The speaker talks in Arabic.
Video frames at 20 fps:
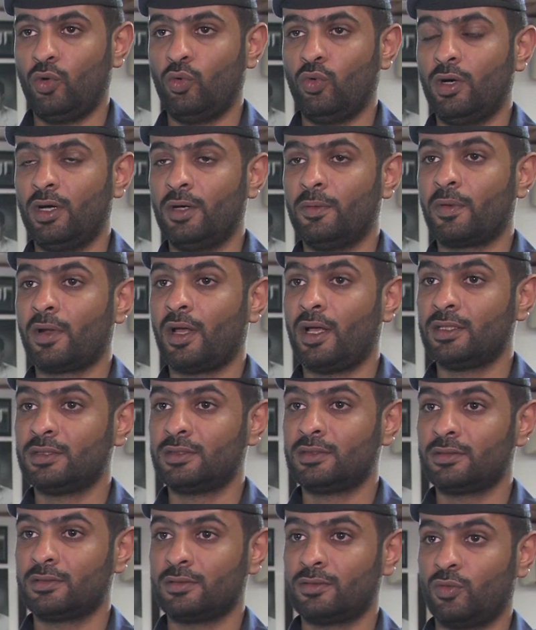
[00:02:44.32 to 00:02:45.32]
هو
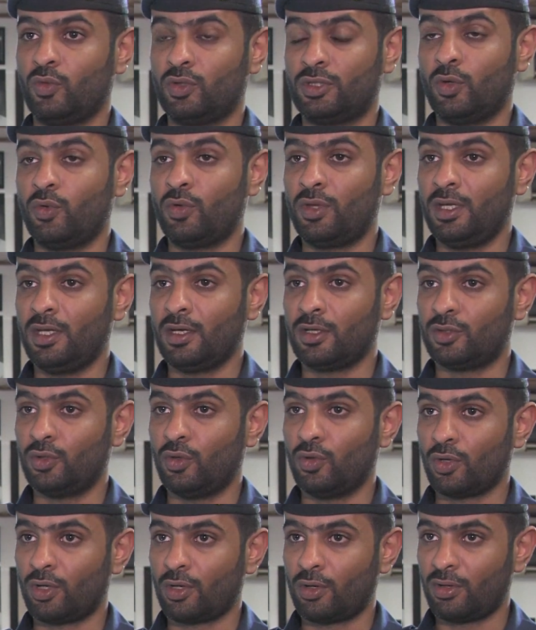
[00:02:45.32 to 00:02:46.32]
إبراز وتوثيق
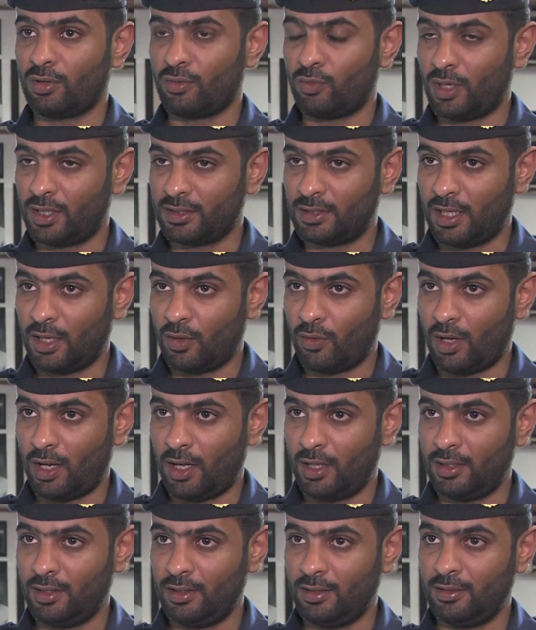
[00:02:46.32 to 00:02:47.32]
دور الرواد
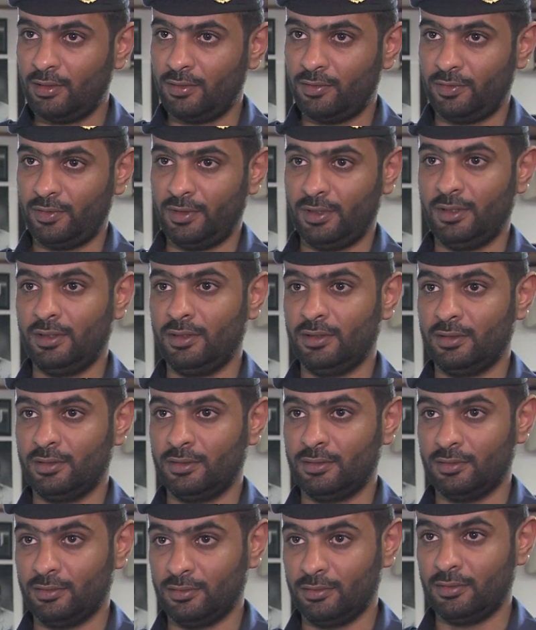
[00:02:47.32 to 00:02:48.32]
الأوائل في
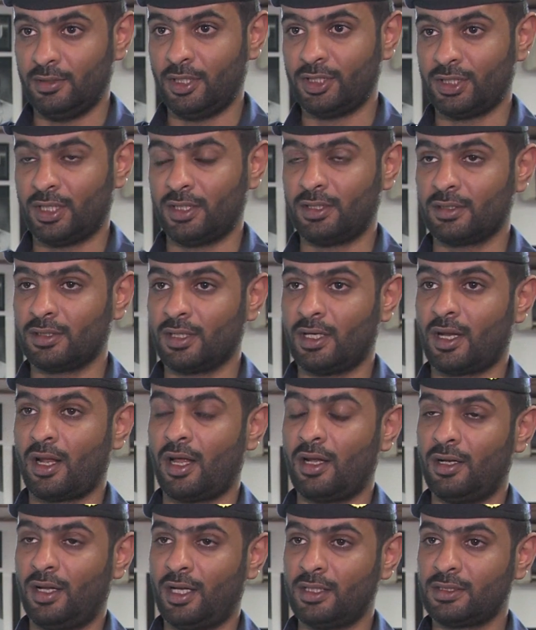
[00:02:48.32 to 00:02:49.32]
نشأة
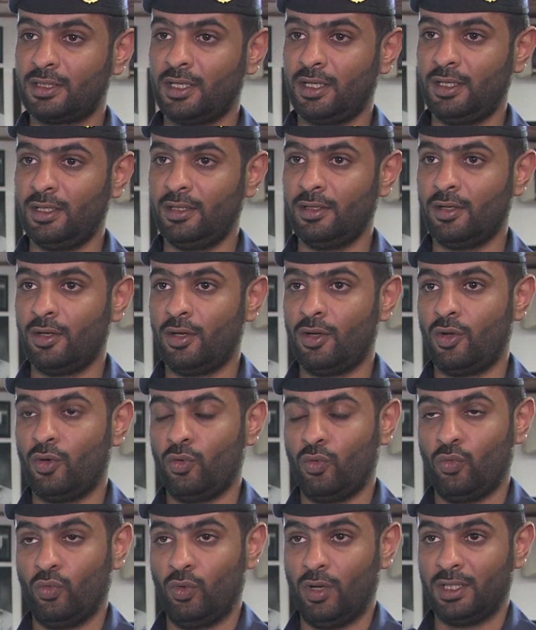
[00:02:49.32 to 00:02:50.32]
الطيران العسكري
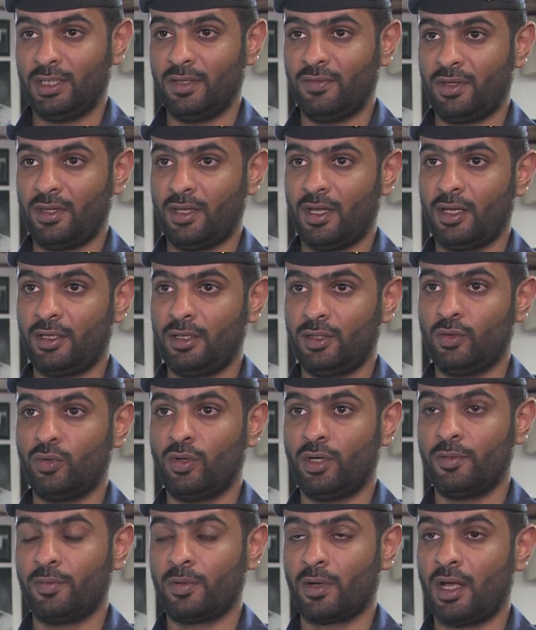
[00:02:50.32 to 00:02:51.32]
والهدف الثاني
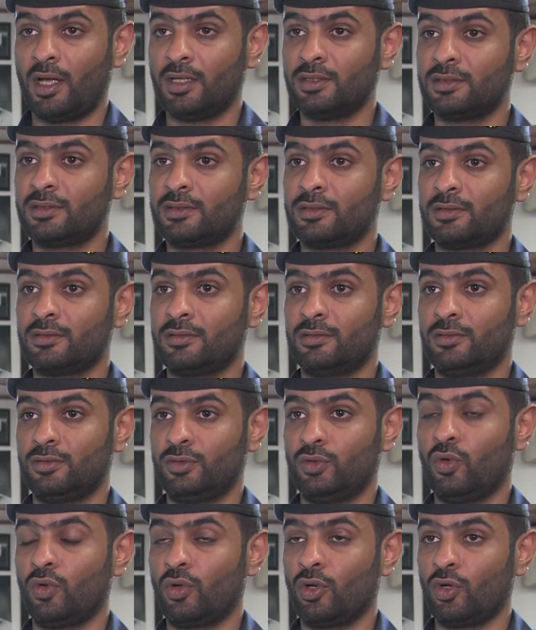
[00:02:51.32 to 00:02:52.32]
هو إبراز
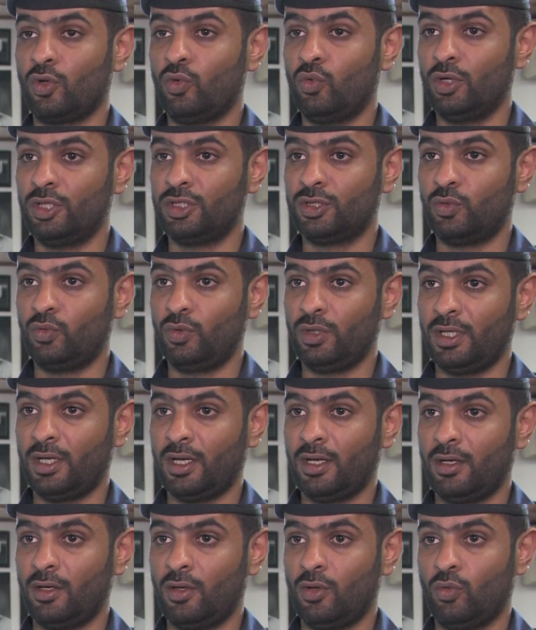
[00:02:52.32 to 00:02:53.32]
دور القوة
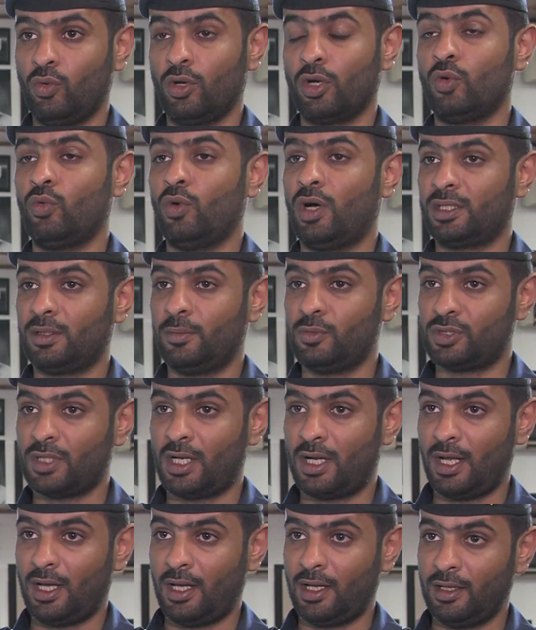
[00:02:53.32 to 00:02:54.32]
الجوية والقوات
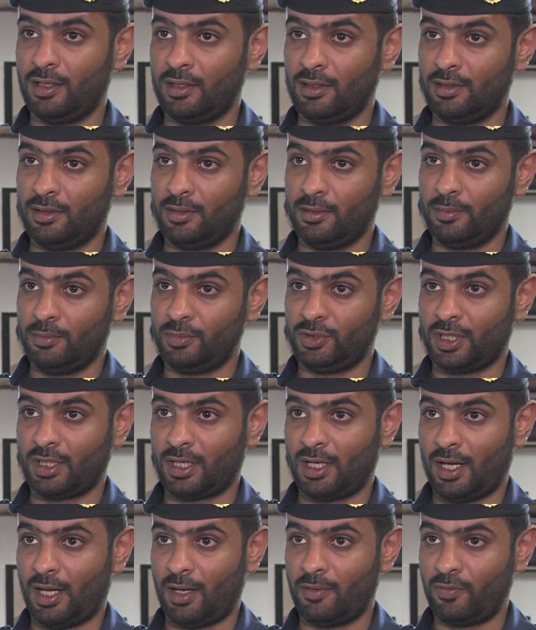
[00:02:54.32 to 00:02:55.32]
المسلحة
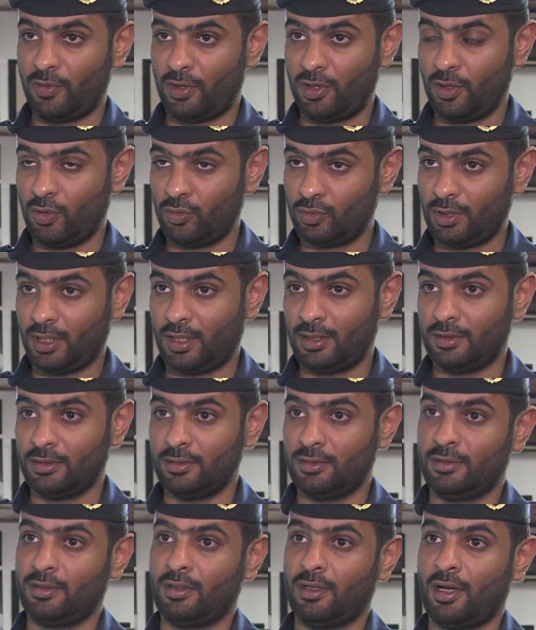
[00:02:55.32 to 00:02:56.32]
بشكل عام في الذود
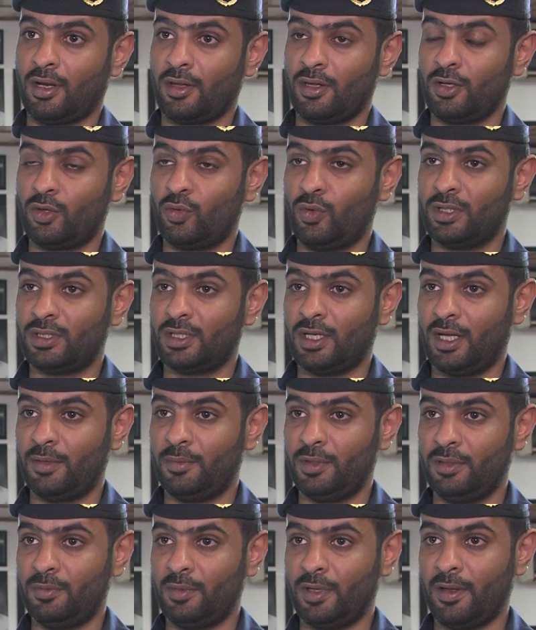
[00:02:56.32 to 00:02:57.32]
عن أرض الكويت
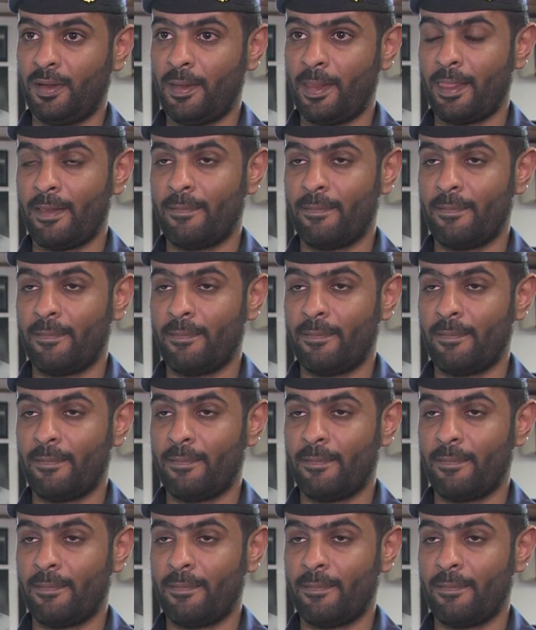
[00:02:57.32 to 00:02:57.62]
الحبيبة